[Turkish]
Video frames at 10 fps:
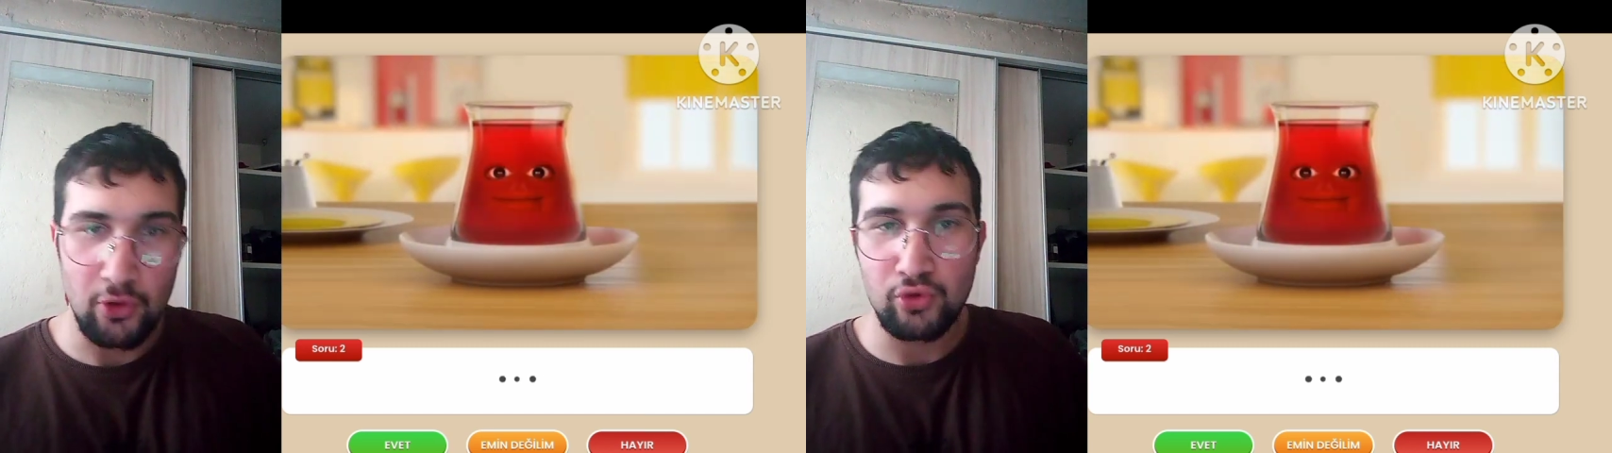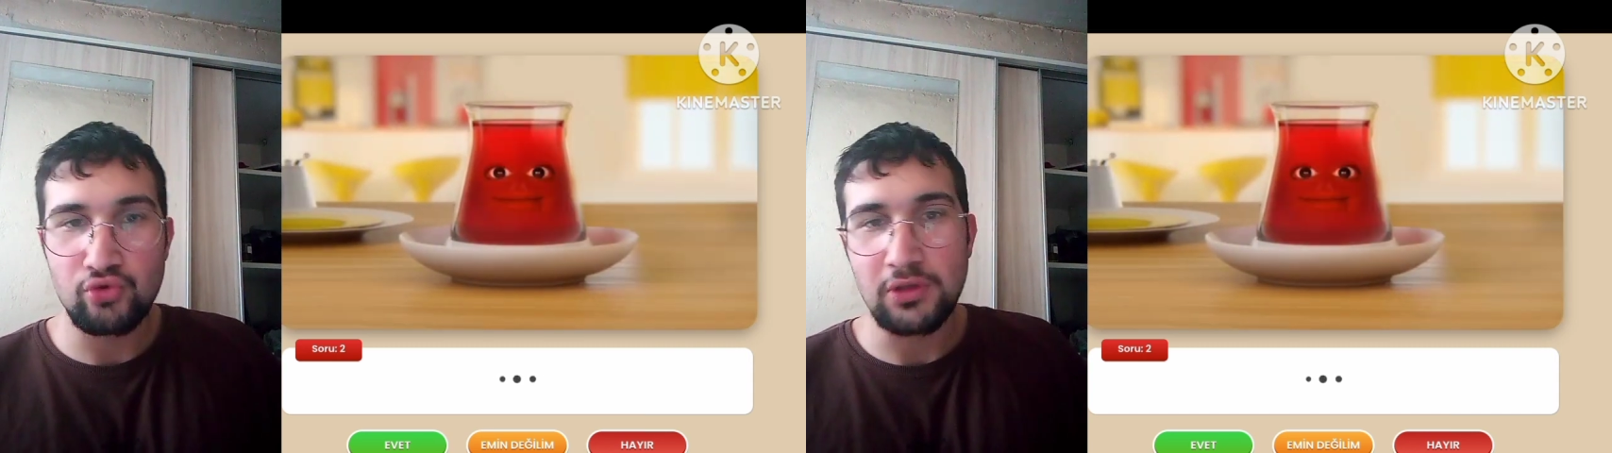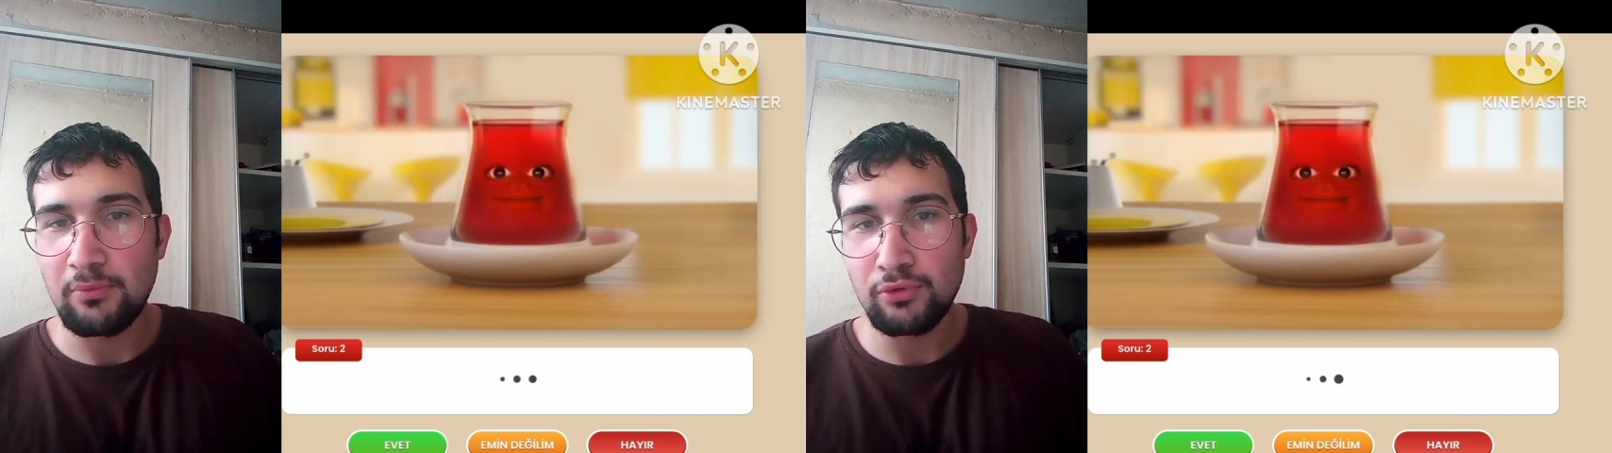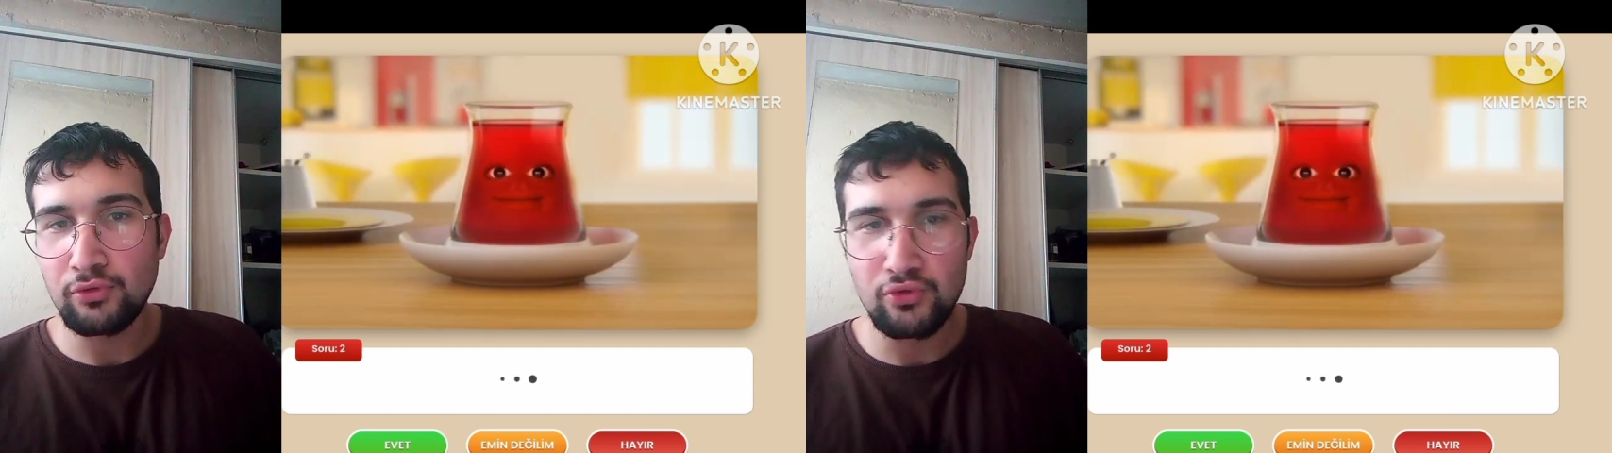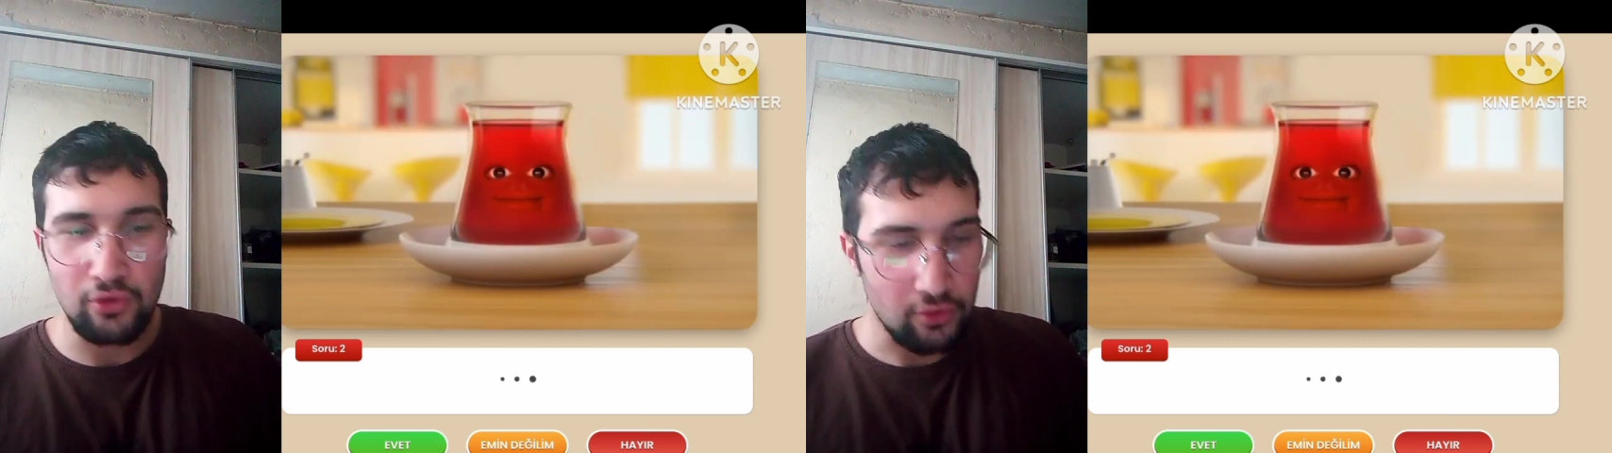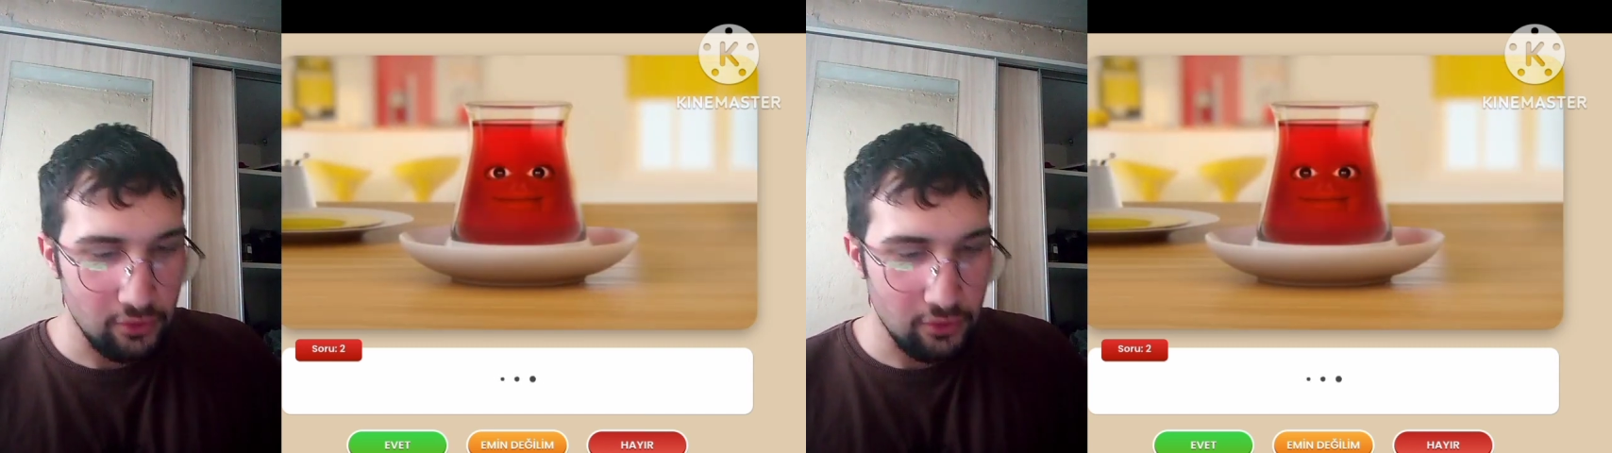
götürürsen bulunuyor.